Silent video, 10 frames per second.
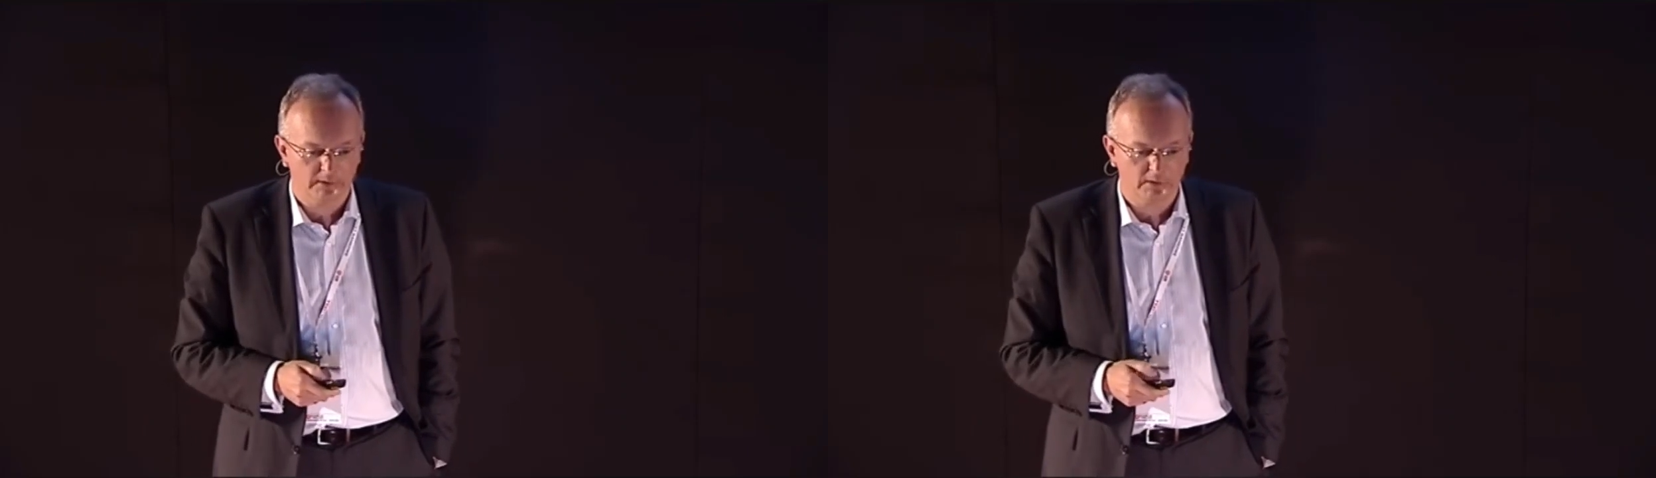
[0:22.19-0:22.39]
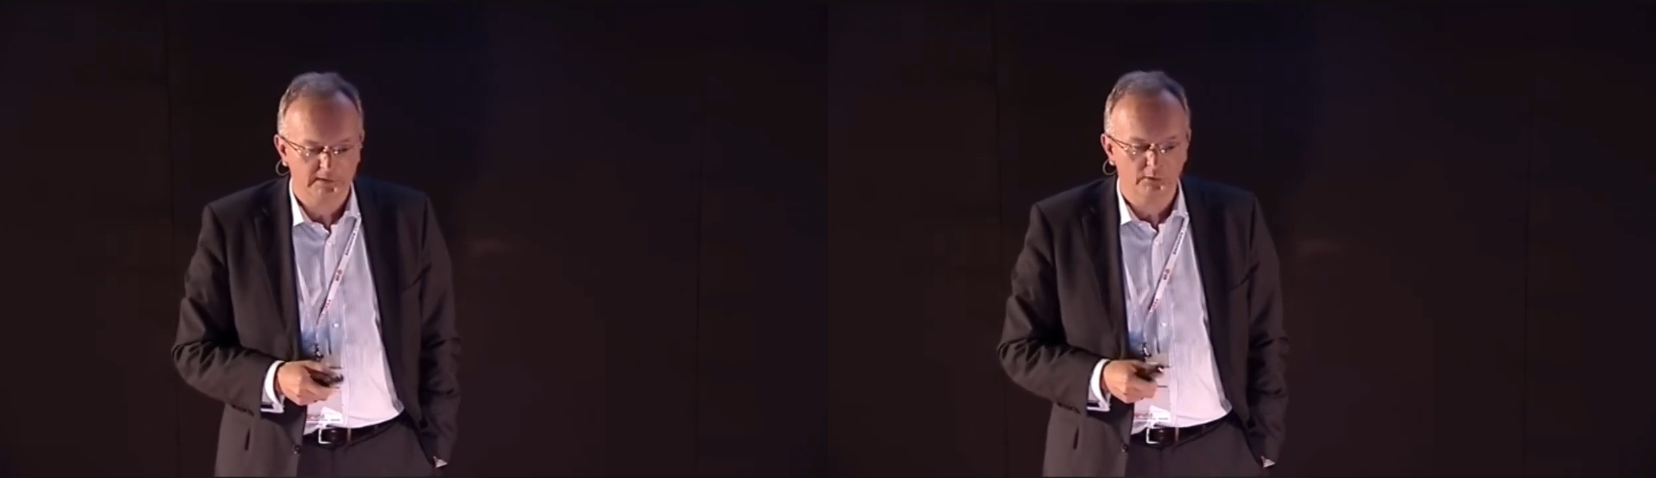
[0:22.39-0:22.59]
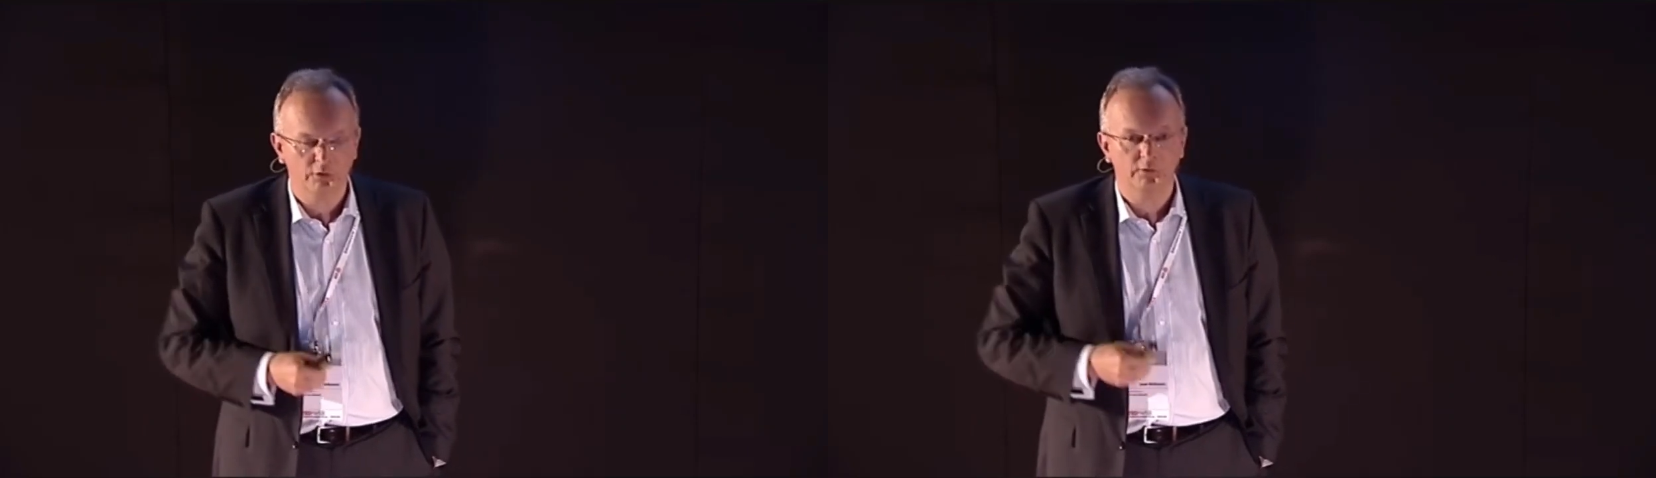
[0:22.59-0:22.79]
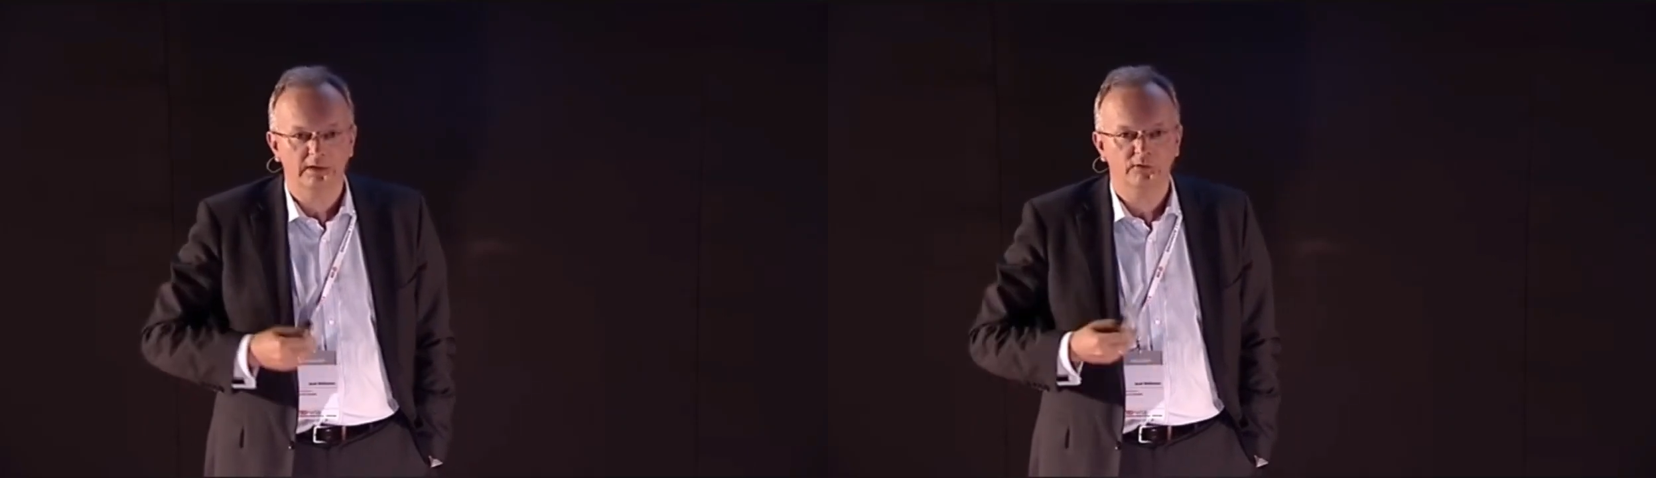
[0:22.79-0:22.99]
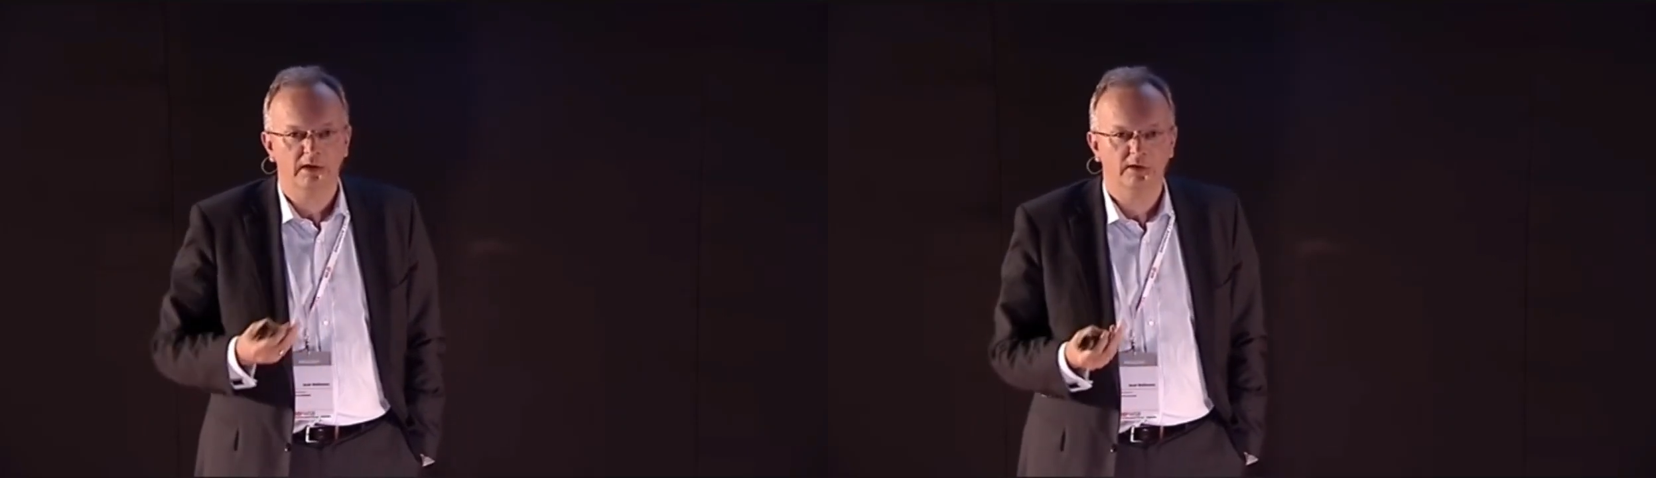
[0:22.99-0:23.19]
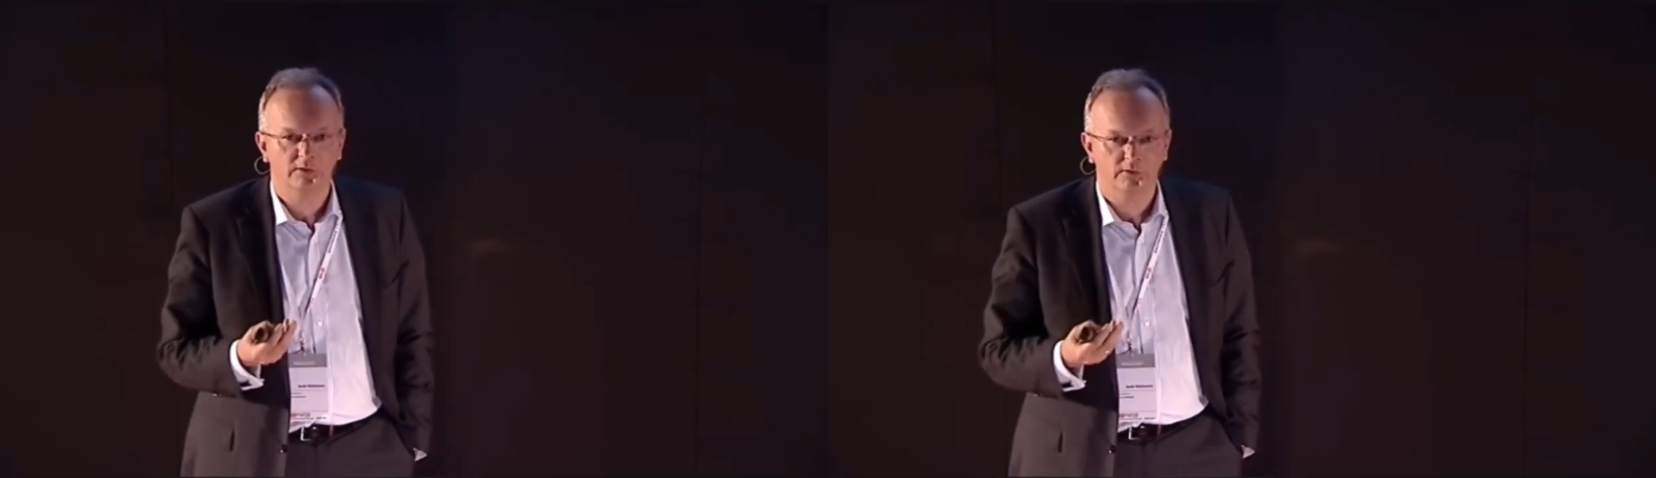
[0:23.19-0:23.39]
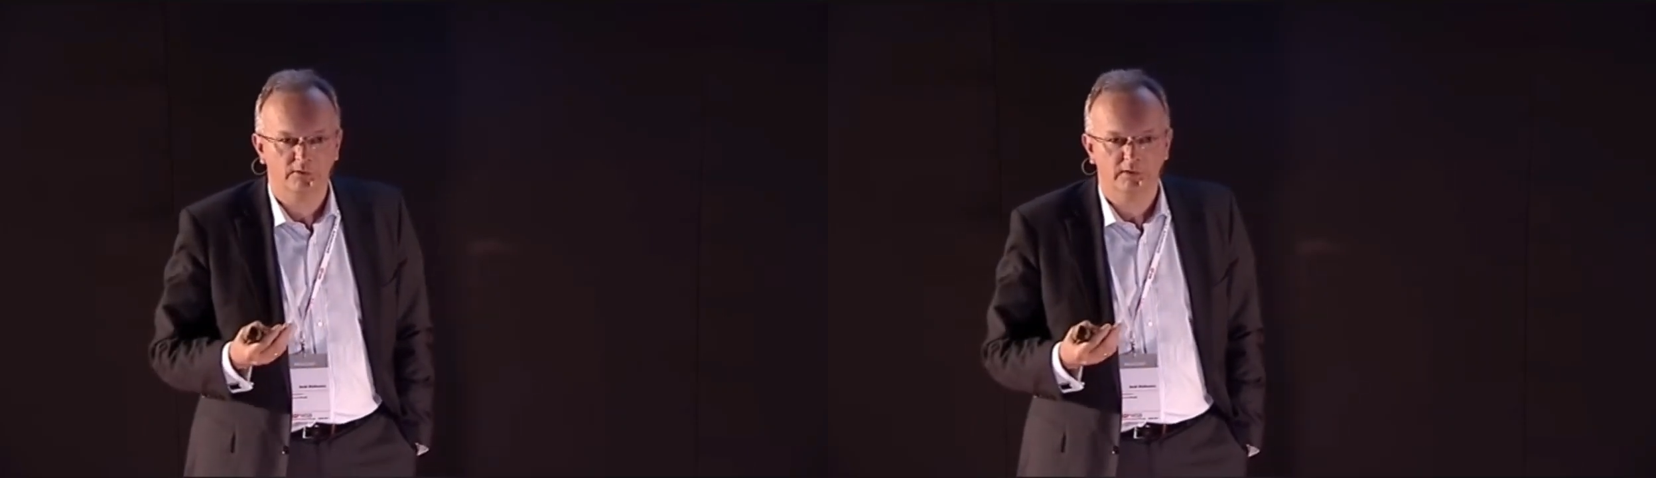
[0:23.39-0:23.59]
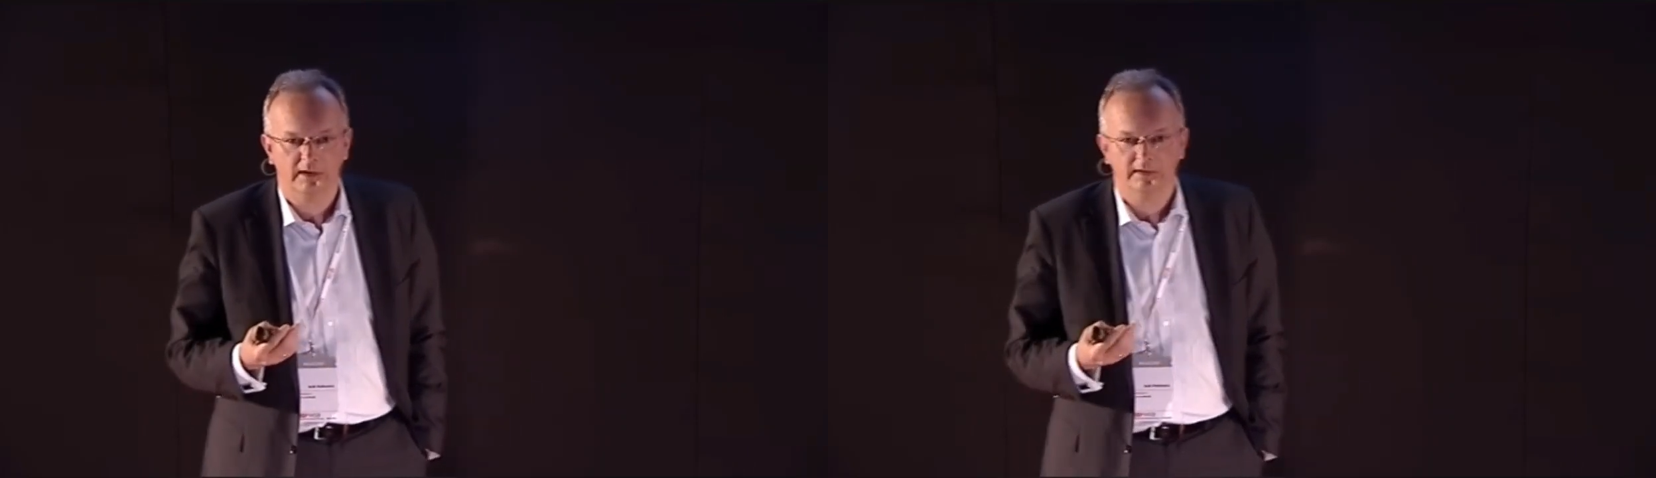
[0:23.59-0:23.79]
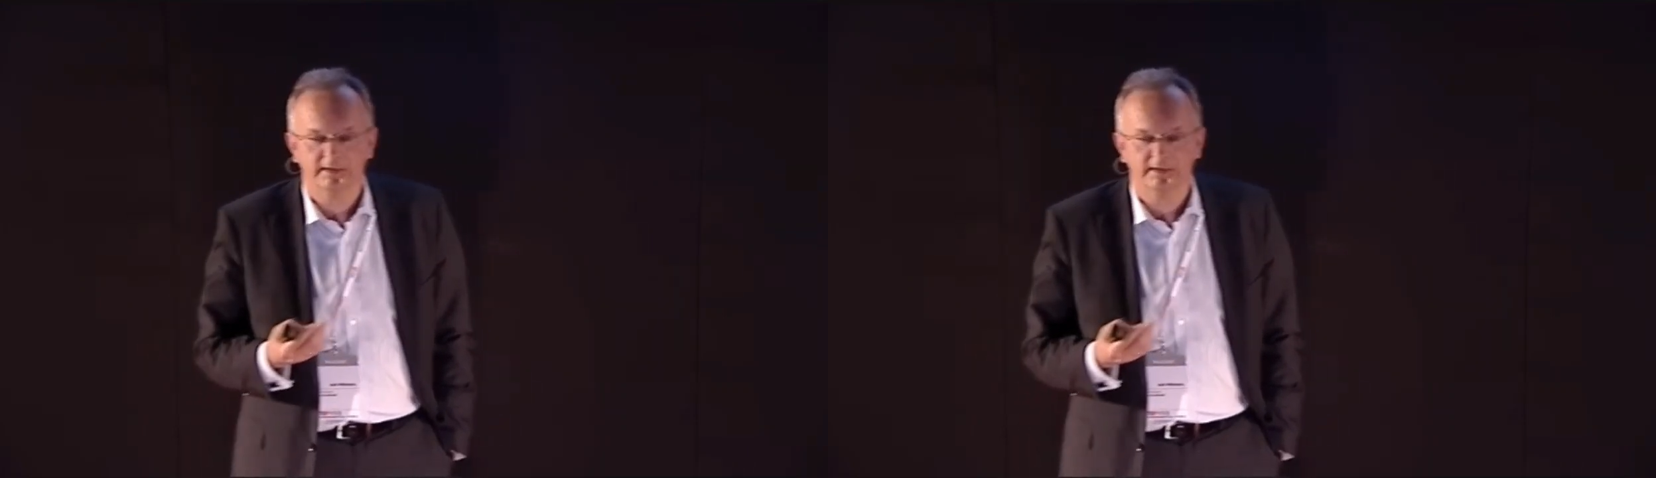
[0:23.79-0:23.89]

To jest doświadczanie życia.